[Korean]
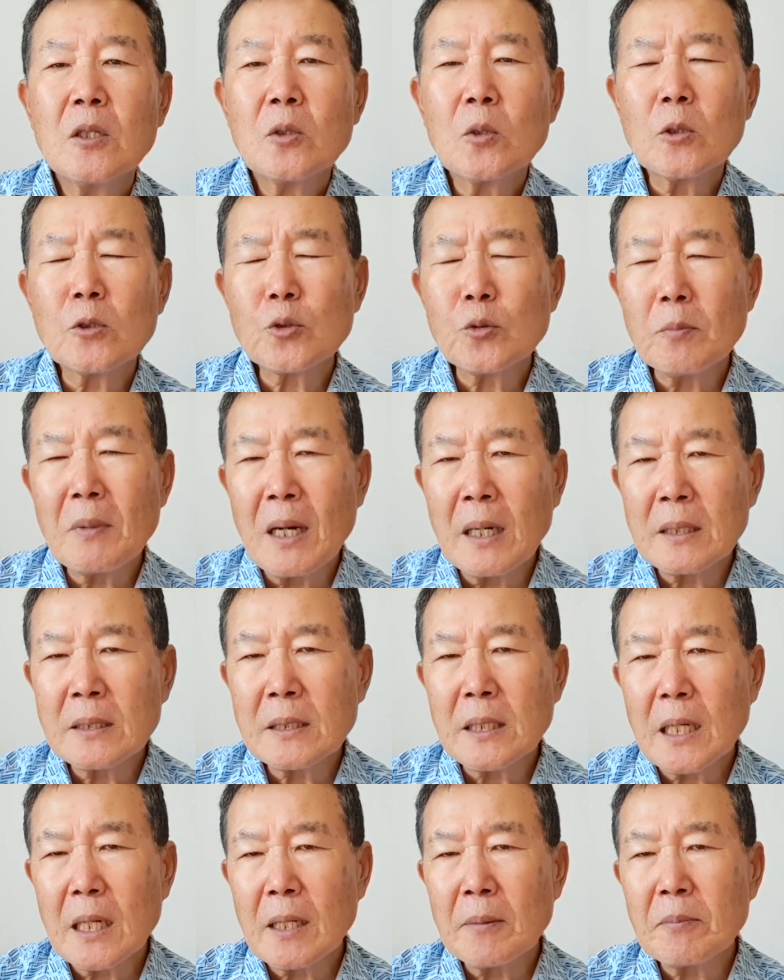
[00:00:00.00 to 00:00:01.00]
또 수많은
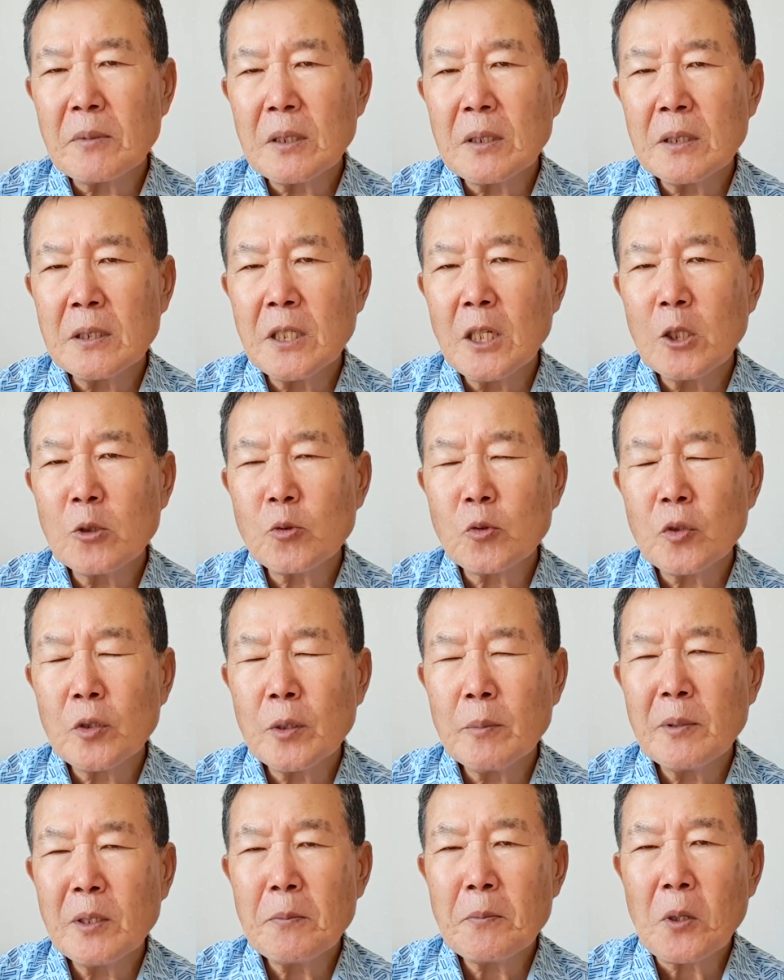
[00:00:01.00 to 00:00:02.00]
사람들은
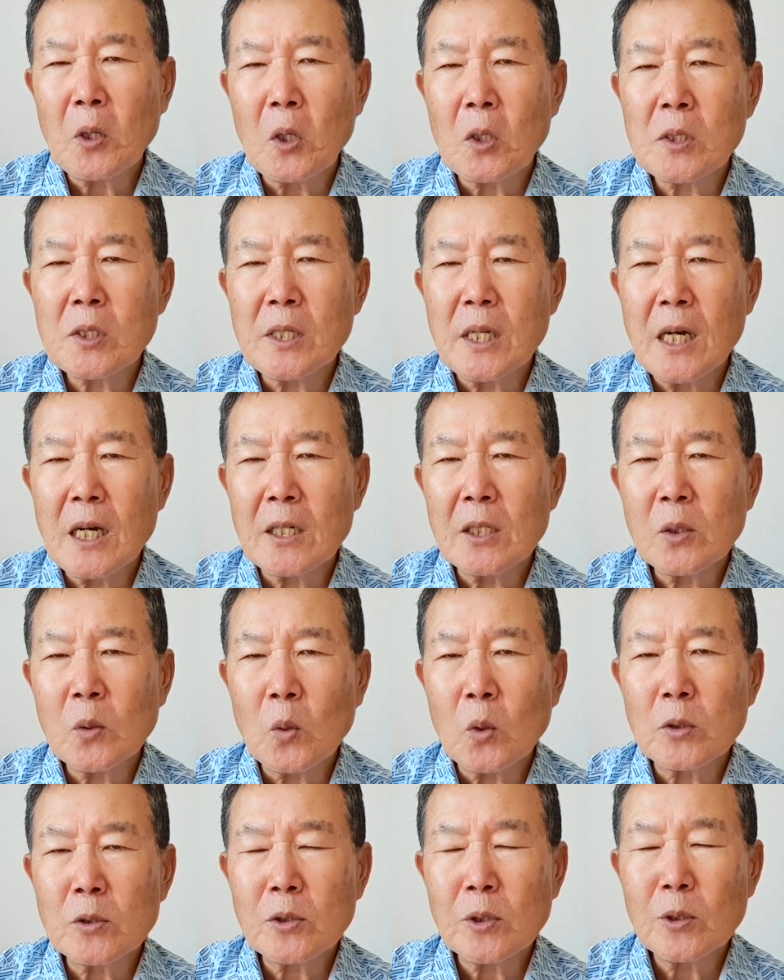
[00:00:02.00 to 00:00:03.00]
예수님이 병자를
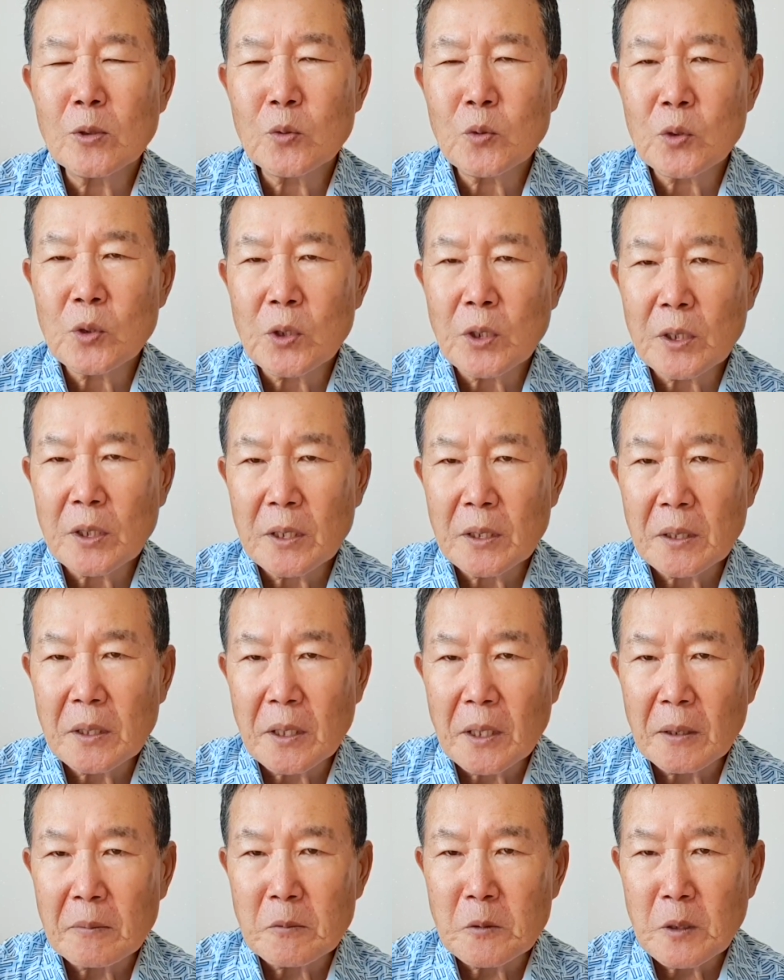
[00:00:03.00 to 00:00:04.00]
고쳐주셨기
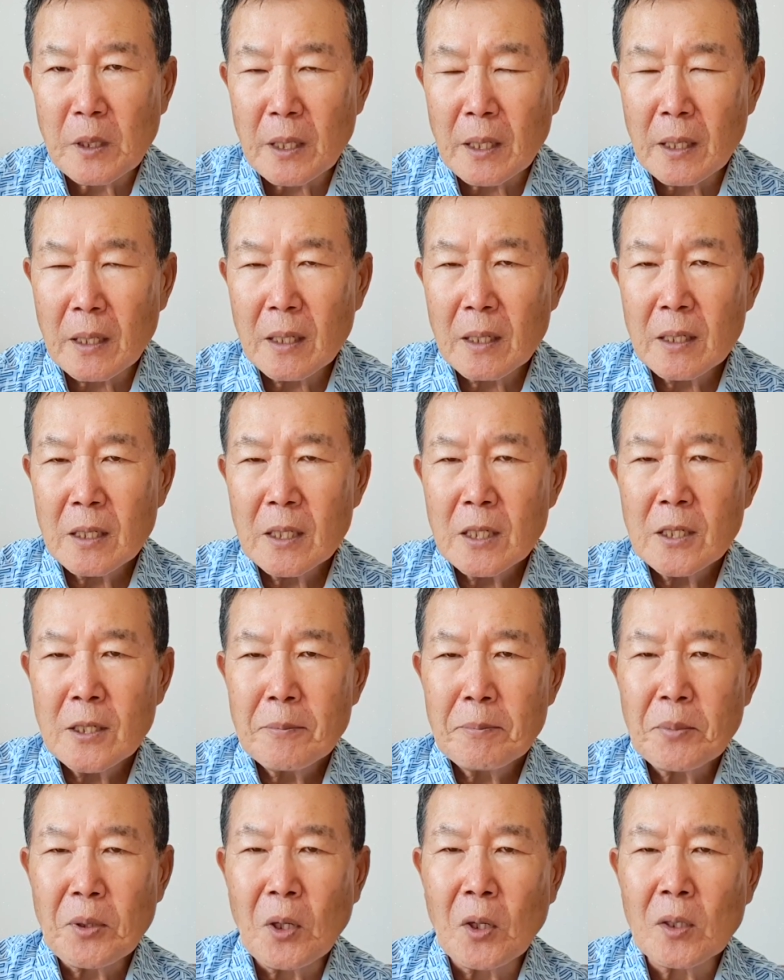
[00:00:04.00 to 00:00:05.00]
때문에
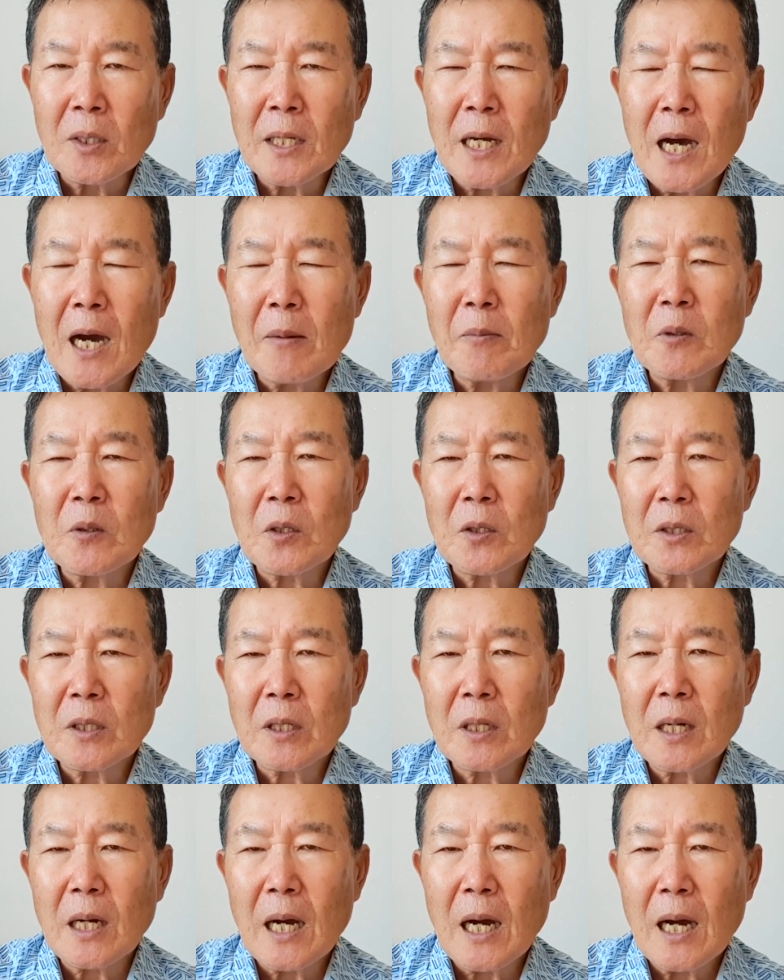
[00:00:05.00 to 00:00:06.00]
병나음을
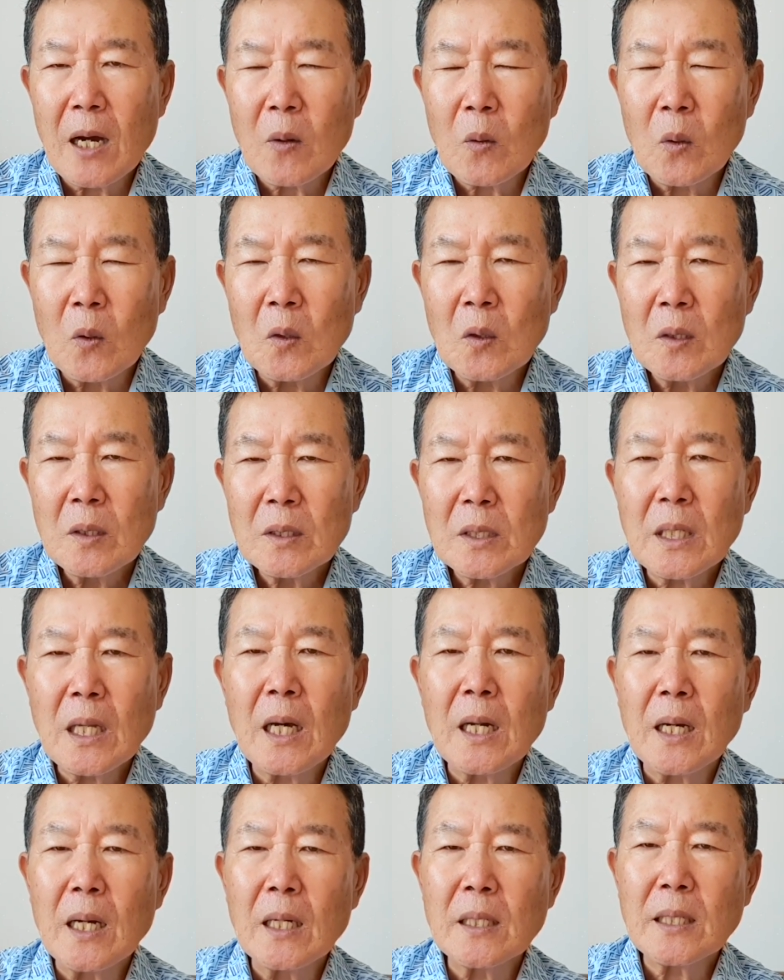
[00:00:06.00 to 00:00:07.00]
얻을까 하고
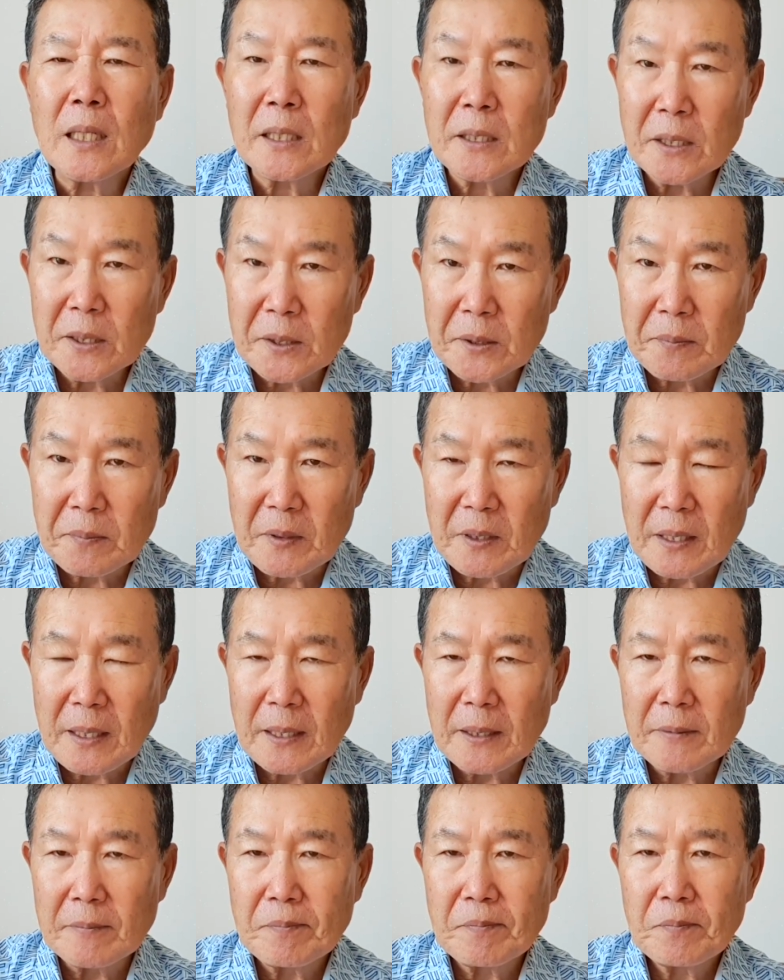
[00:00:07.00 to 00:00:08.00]

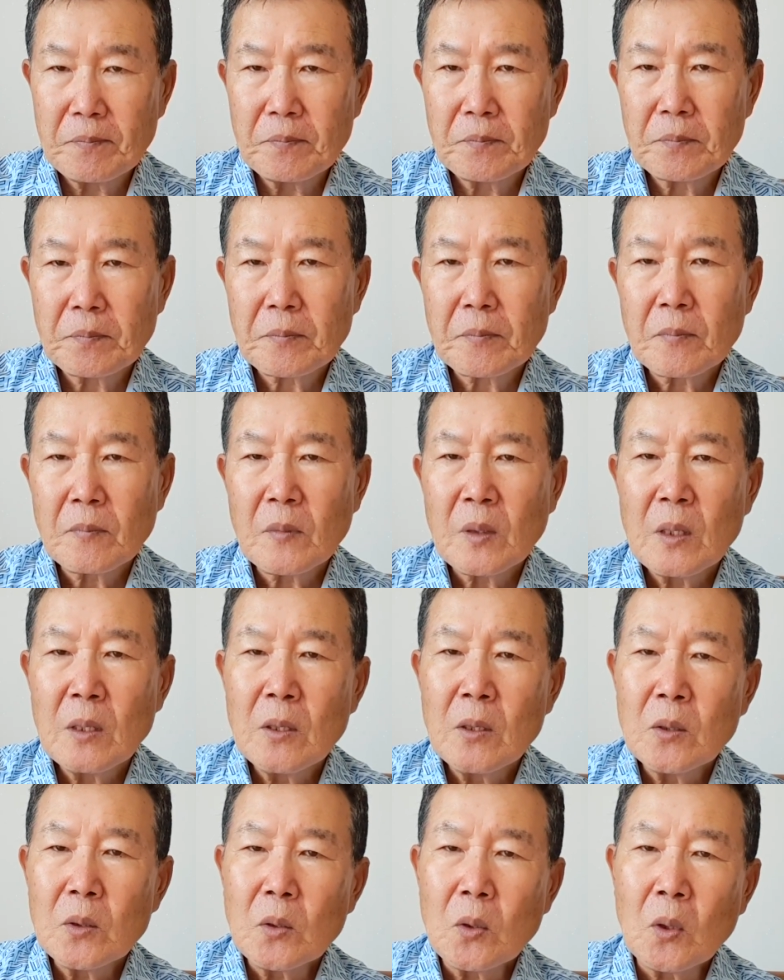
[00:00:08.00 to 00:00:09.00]
따라다녔습니다.
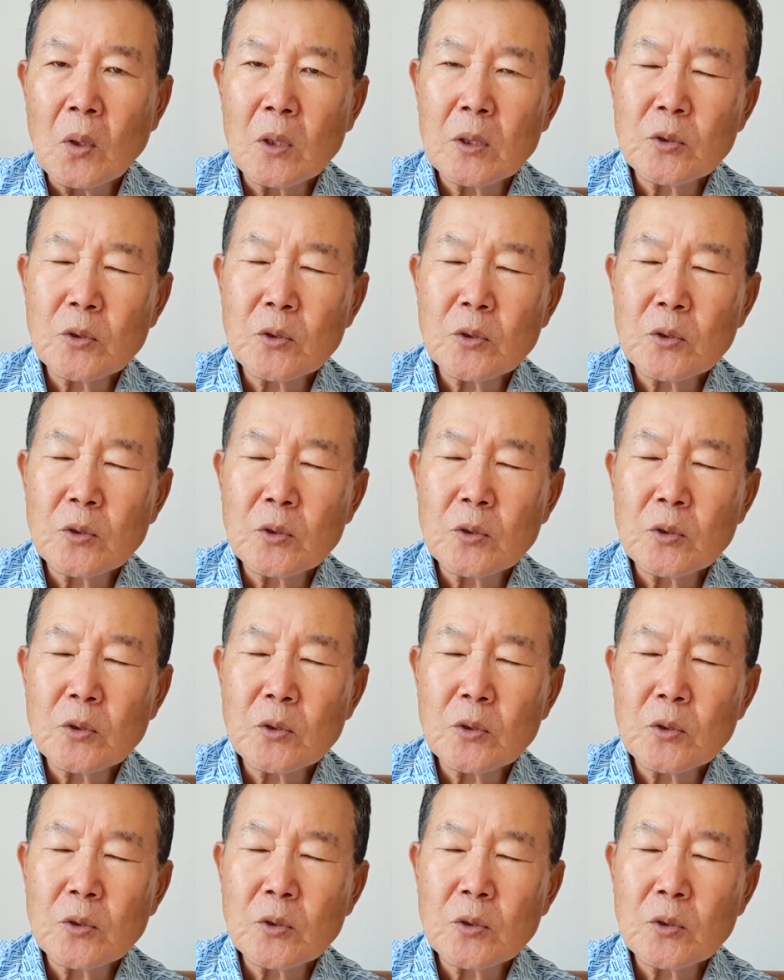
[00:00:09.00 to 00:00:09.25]
또